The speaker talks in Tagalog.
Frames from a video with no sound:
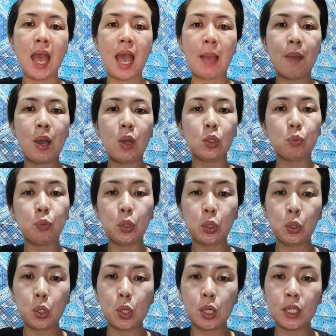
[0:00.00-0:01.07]
about po
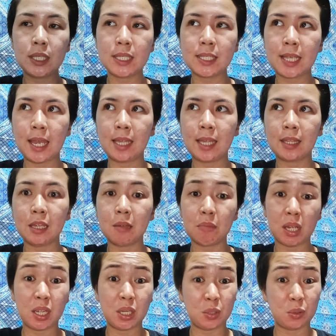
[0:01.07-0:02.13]
doon sa ating
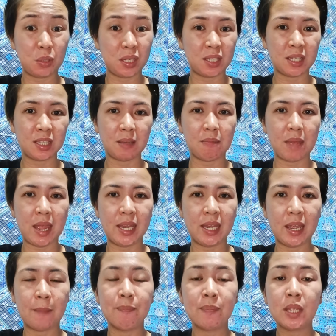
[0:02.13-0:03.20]
mga unit sa
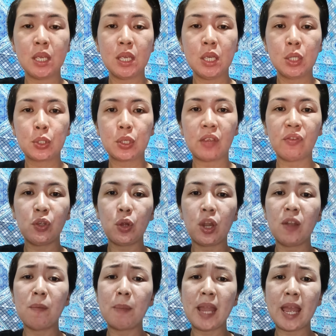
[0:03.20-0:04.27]
Sabana. So, if you
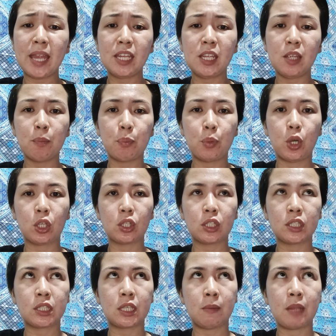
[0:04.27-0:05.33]
are planning po
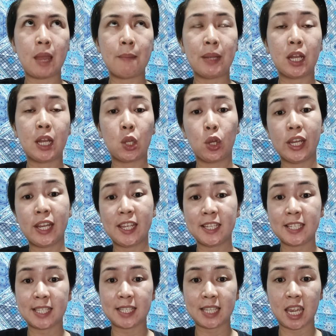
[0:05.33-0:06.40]
sa na magkaroon ng
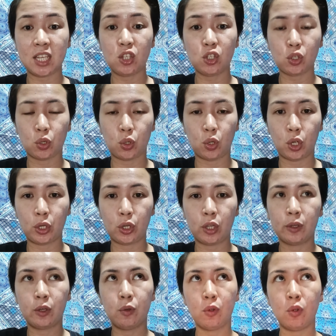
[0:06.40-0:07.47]
extension
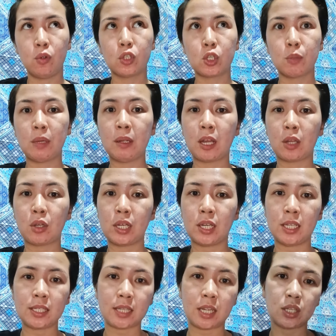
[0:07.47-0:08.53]
or kung gusto magkaroon ng
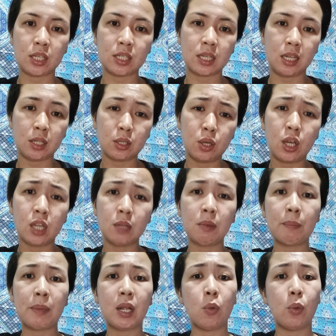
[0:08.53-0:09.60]
extension sa likod,
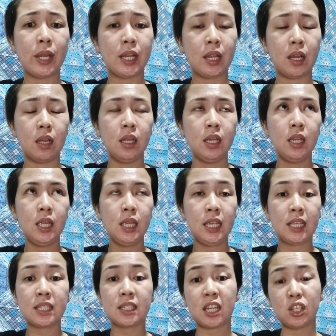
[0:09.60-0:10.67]
magpagawa ng
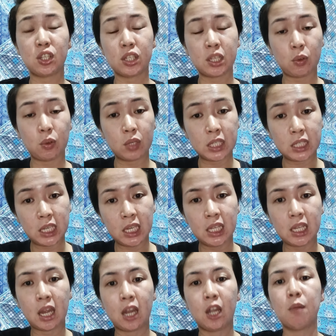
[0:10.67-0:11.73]
extension sa
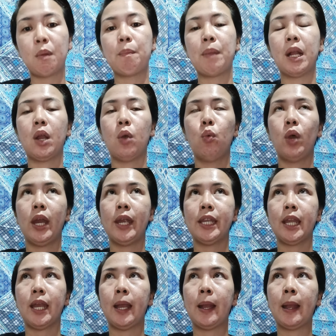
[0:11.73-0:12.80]
kusina or magpagawa
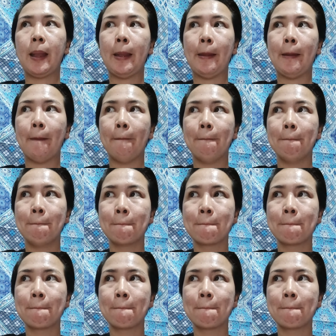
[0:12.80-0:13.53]
ng um,